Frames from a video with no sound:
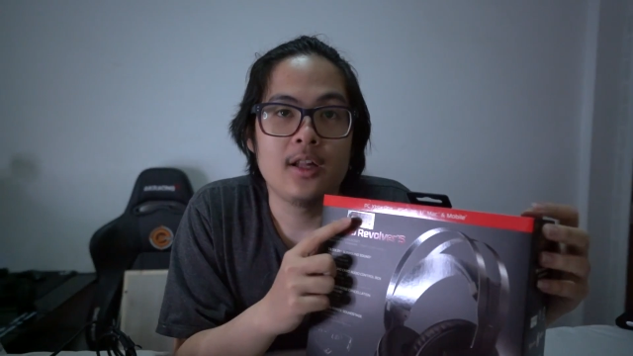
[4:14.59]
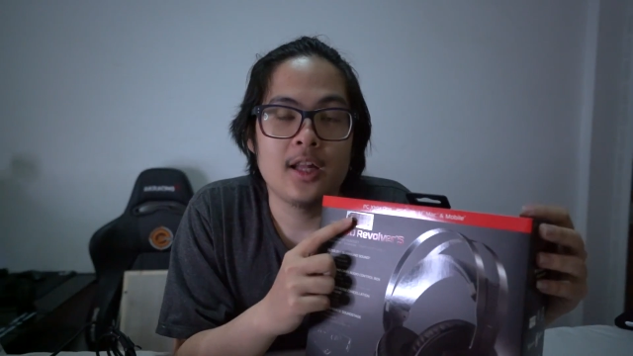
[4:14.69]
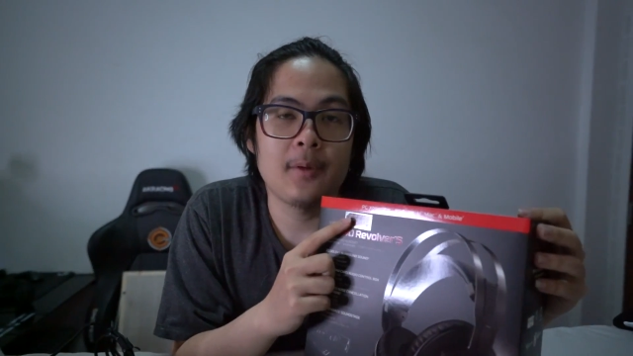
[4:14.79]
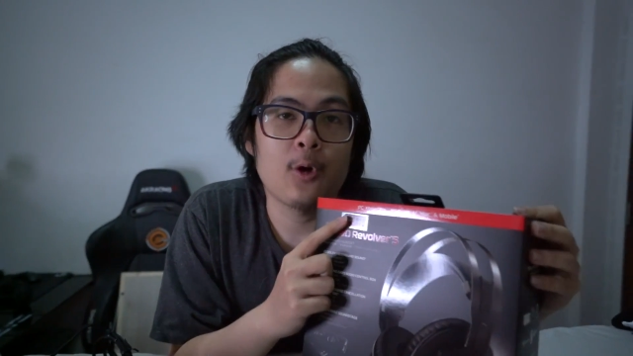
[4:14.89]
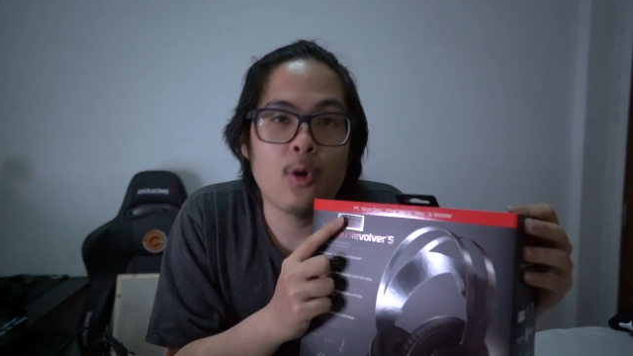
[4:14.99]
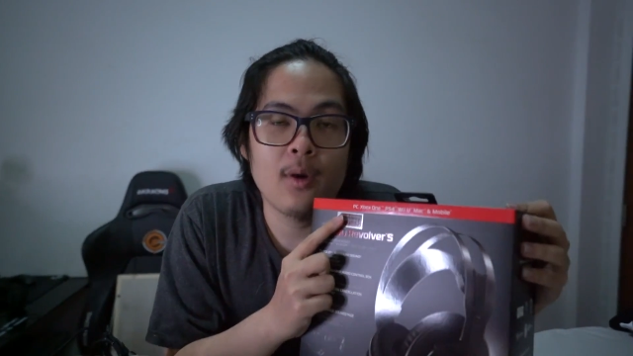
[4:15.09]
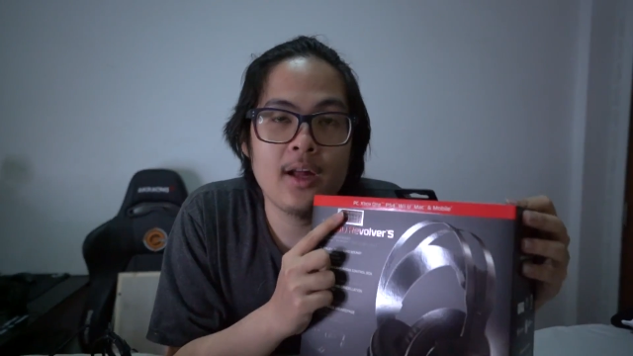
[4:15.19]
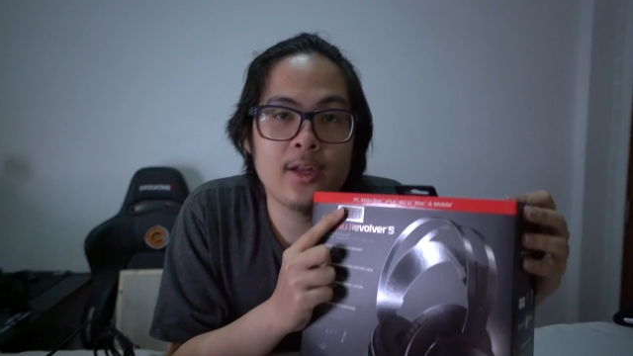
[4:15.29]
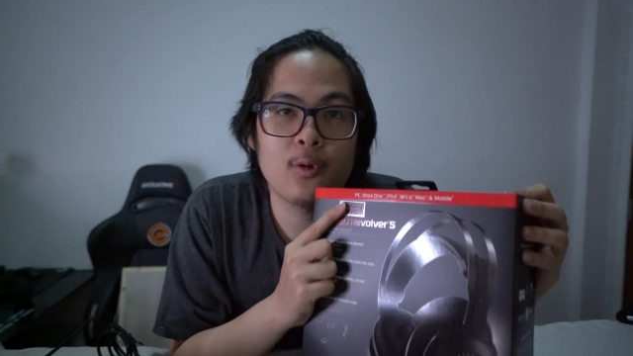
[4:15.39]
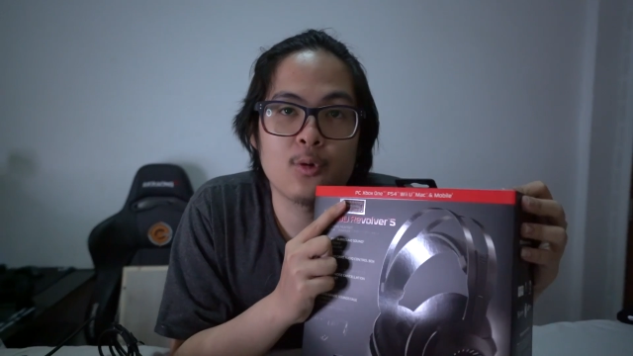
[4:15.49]
นั่นหมายความ
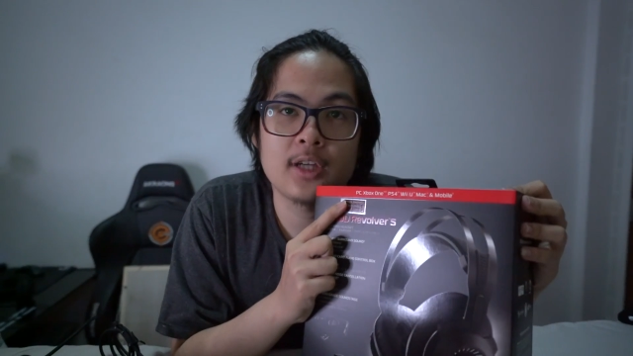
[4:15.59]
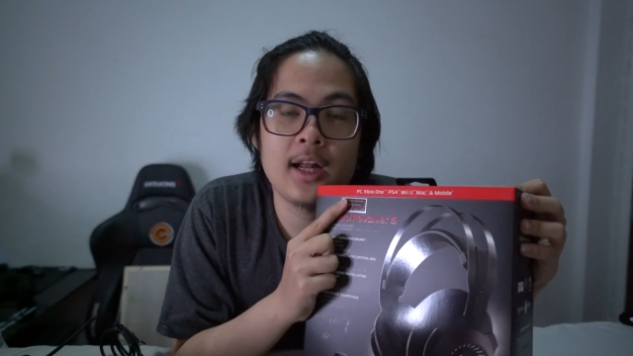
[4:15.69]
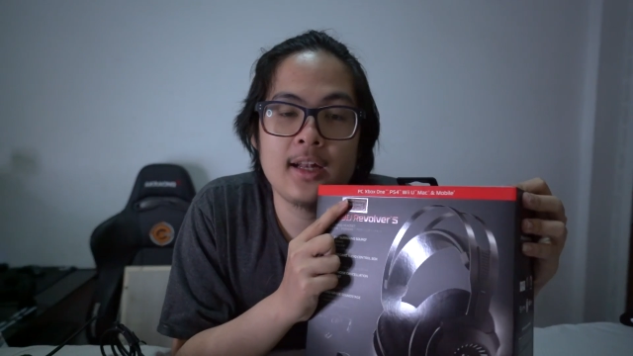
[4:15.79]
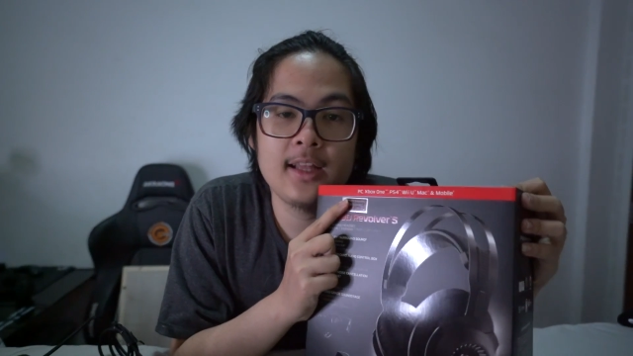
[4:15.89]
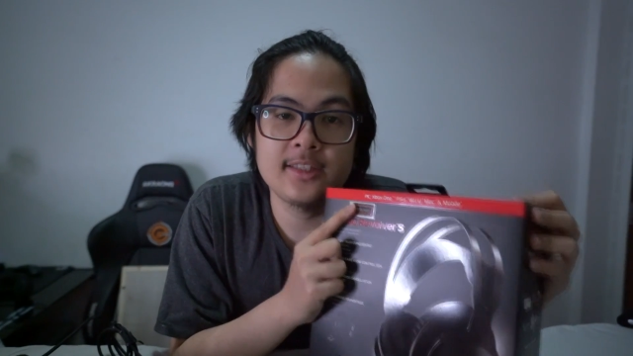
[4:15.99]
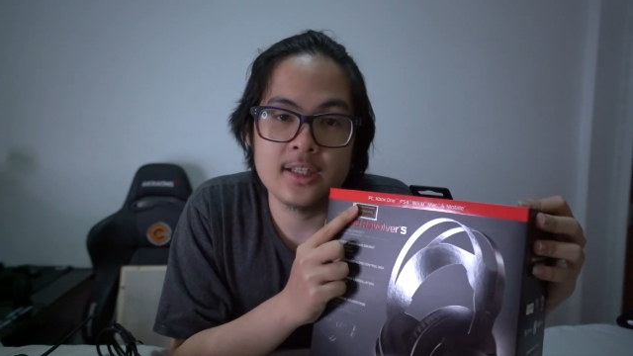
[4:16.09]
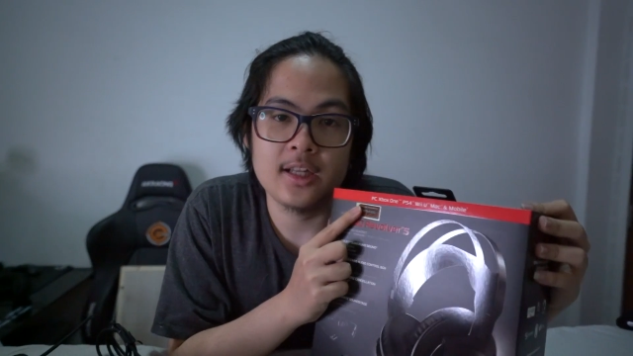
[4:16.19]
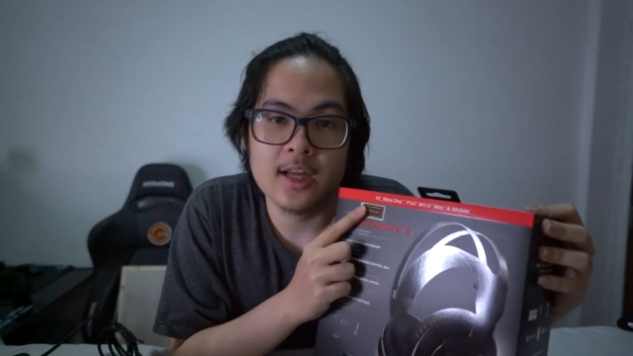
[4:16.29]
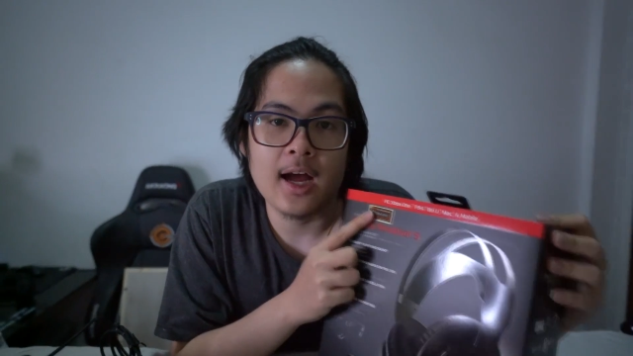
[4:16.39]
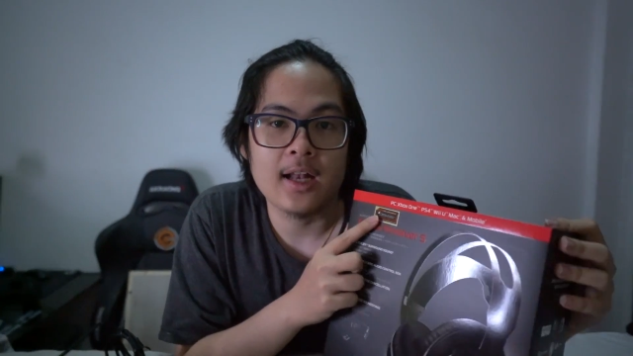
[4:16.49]
ว่า Neolution ได้สิท
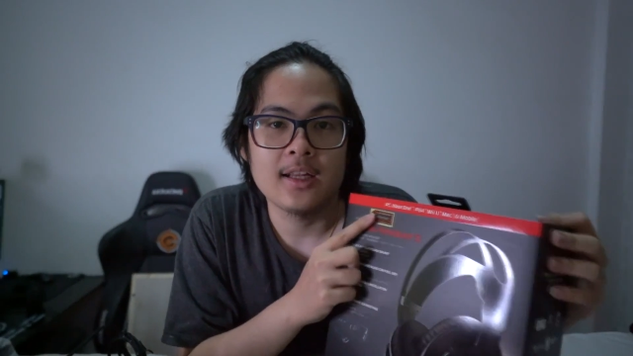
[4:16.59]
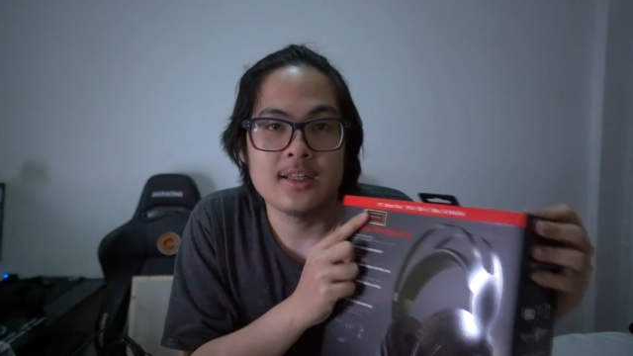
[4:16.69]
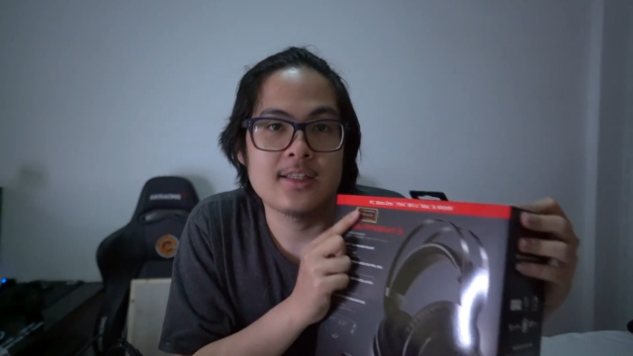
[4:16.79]
ธิ์ในการ